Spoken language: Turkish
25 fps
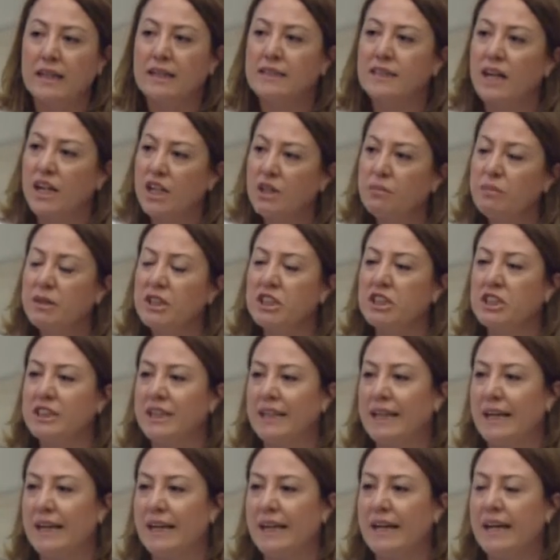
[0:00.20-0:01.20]
tarım
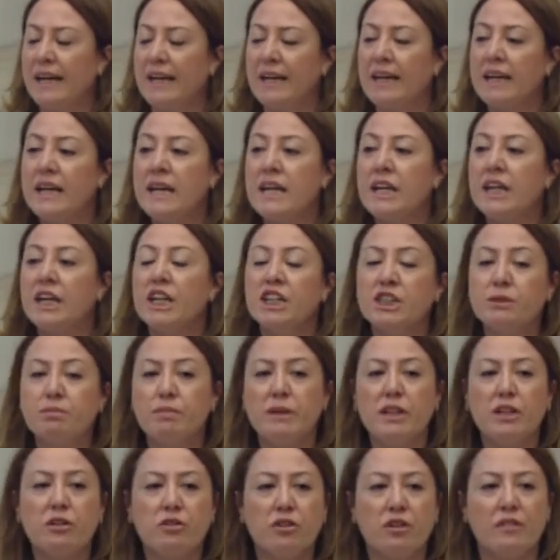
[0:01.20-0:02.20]
işçileri
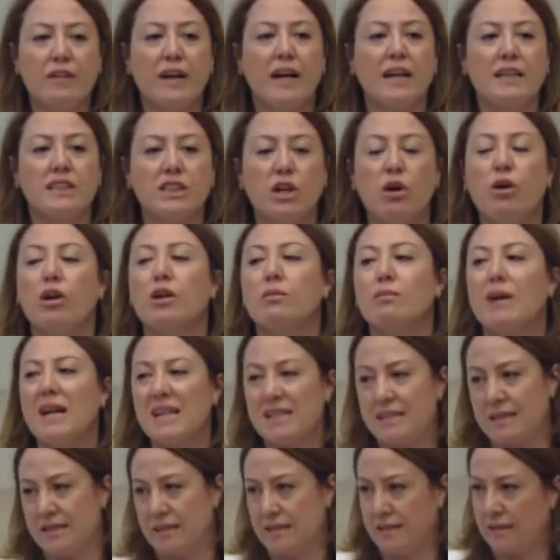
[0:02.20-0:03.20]
hiçbir güvence
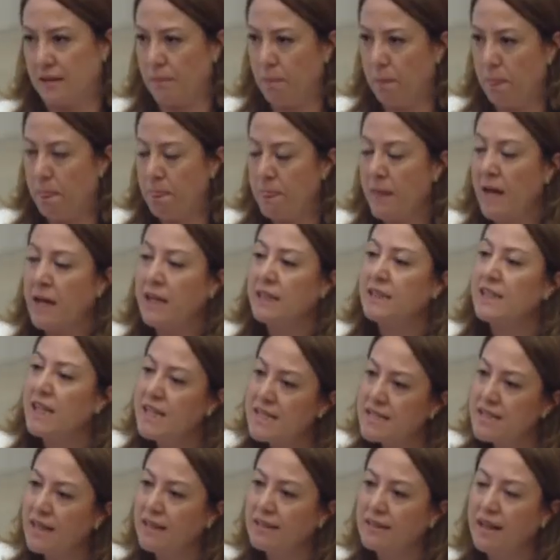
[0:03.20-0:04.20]
olmaksızın,
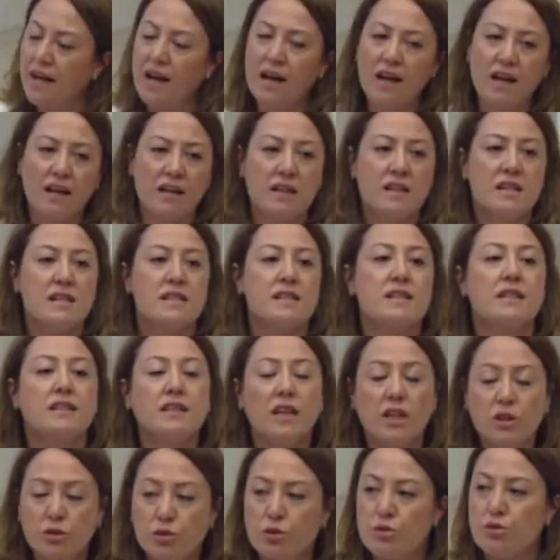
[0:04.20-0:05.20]
yasada
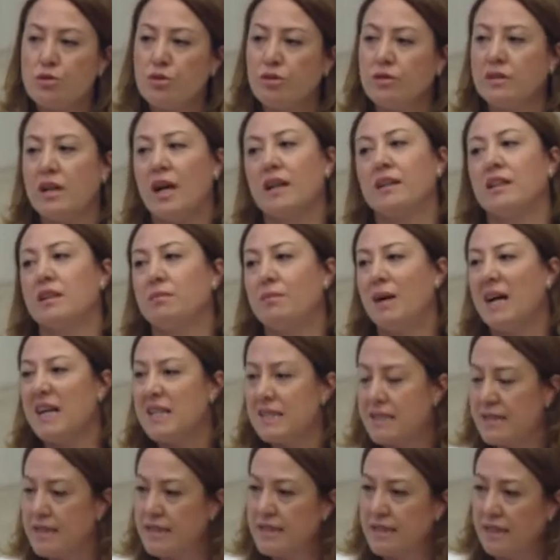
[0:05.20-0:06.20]
statüsü
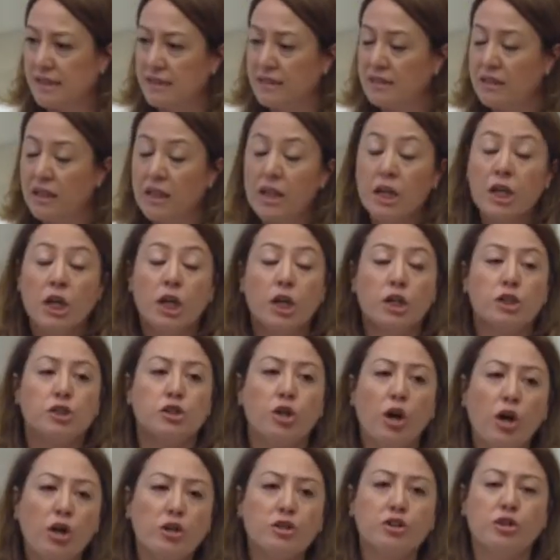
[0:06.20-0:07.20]
tanınmaksızın,
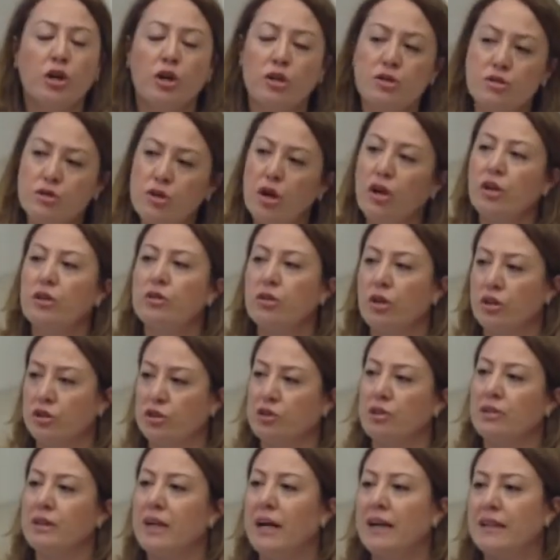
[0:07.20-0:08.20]
çok çok zor
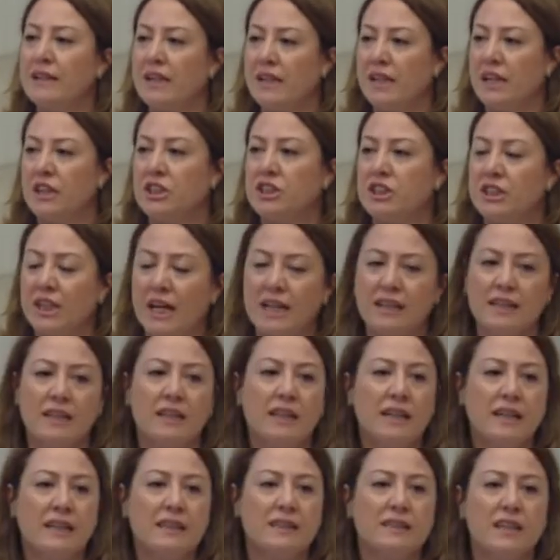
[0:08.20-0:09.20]
koşullarda yaşayan
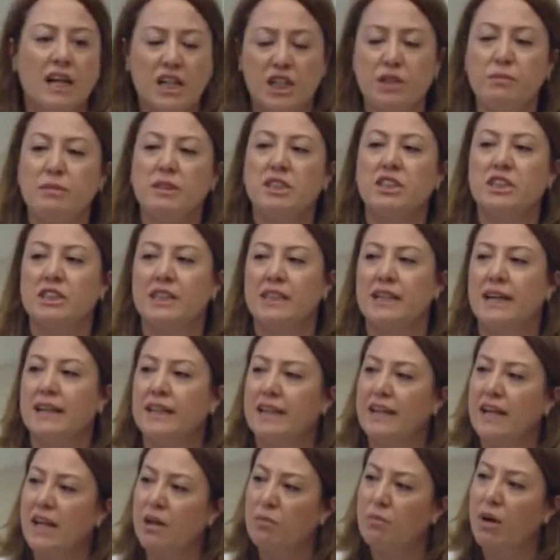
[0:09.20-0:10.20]
tarım
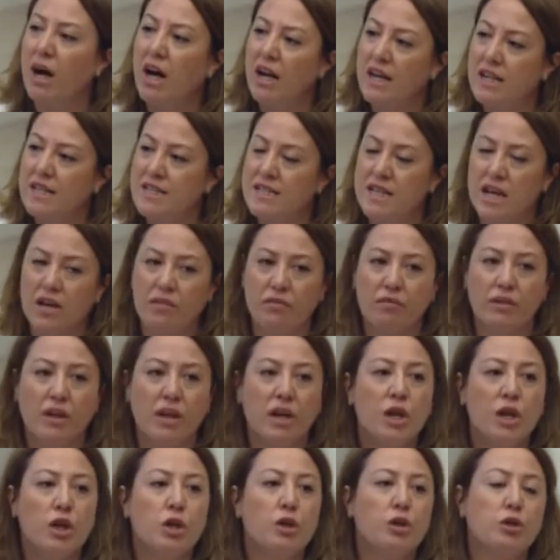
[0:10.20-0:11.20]
işçilerine maalesef
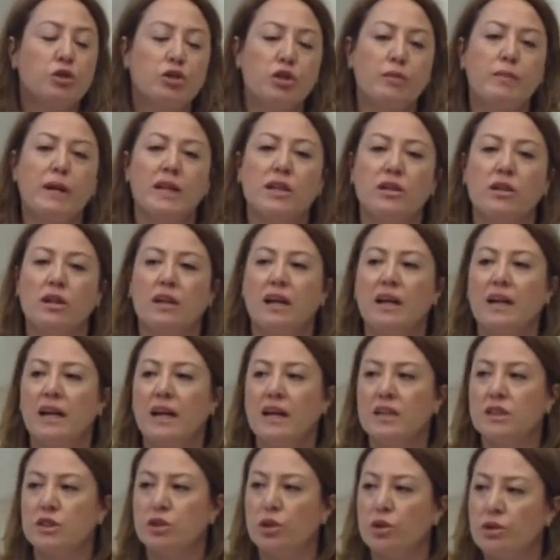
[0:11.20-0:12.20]
hükümet
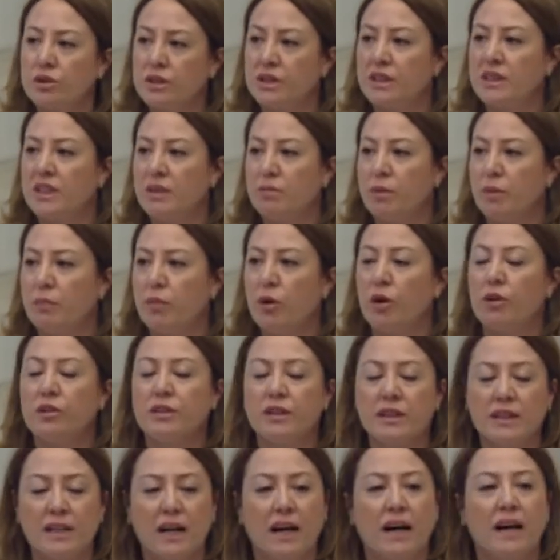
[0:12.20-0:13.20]
olarak çok ciddi bir
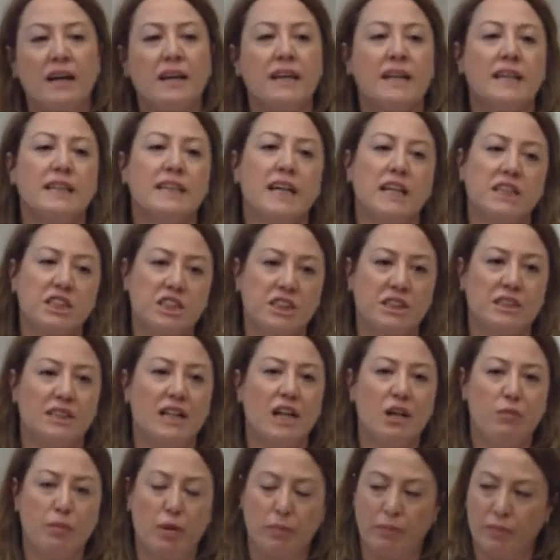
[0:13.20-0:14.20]
politika
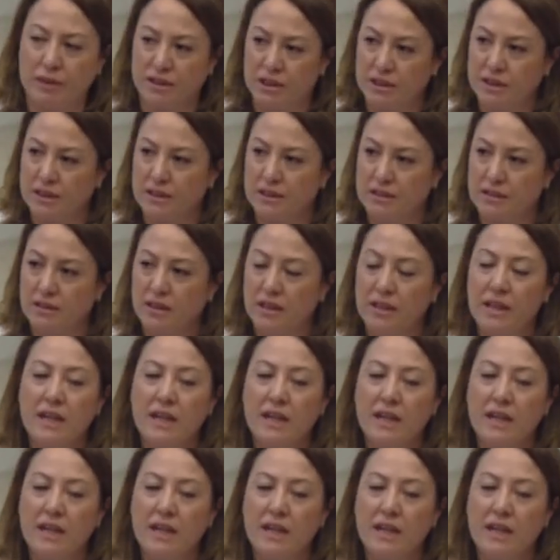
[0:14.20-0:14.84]
geliştirememiştir.